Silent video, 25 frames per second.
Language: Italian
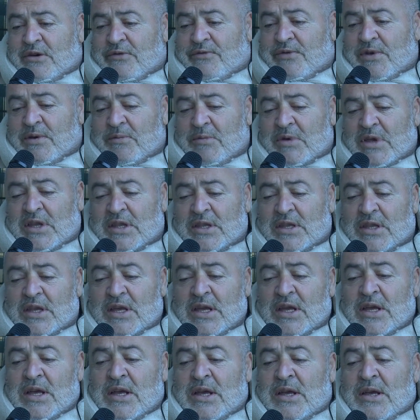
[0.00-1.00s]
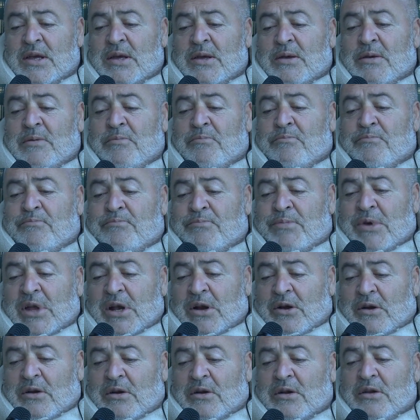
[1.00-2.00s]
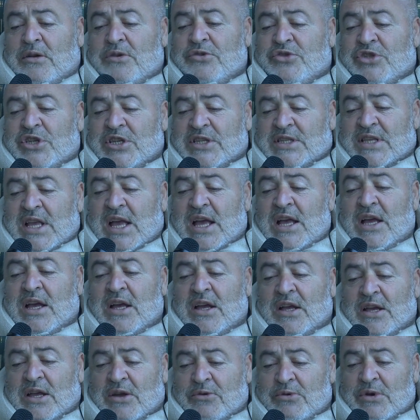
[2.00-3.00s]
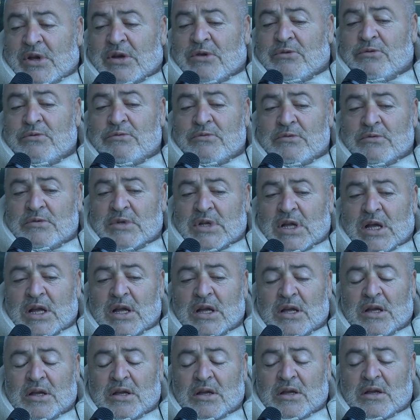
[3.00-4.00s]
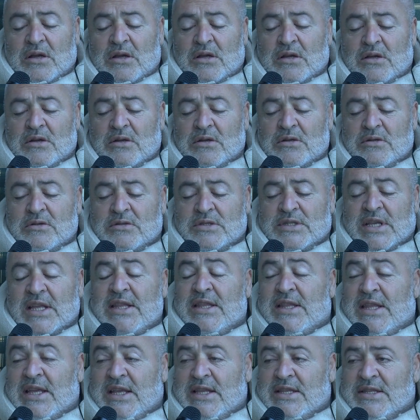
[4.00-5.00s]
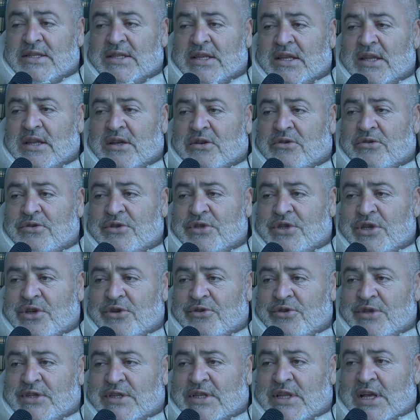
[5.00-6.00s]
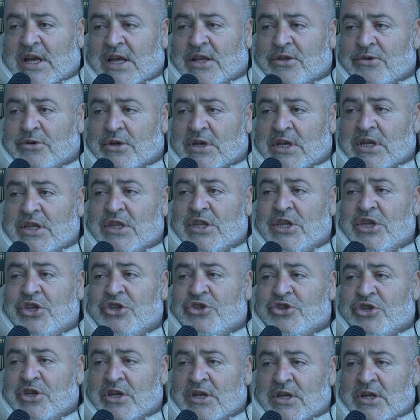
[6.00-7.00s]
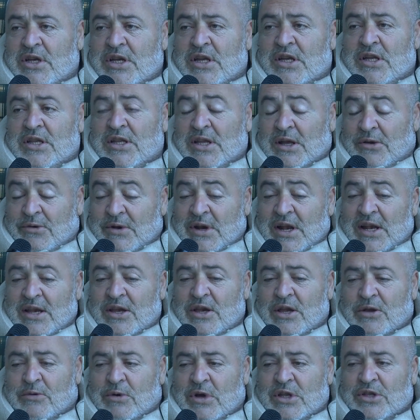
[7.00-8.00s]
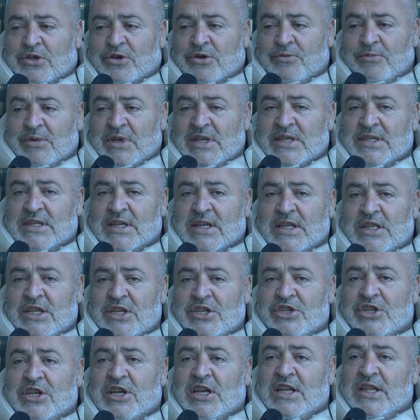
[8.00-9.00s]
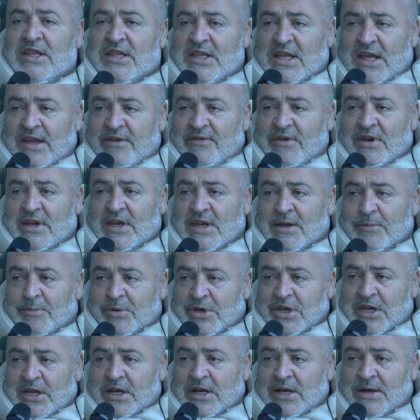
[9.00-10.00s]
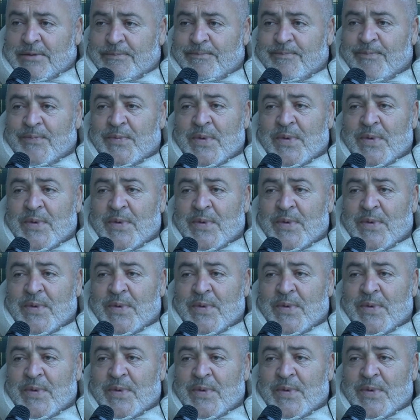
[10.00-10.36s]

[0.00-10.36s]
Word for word: ovviamente, però c'è sta anche una, una sentenza del Consiglio di Stato che dice da un anno e quattro mesi che dice che deve riaprire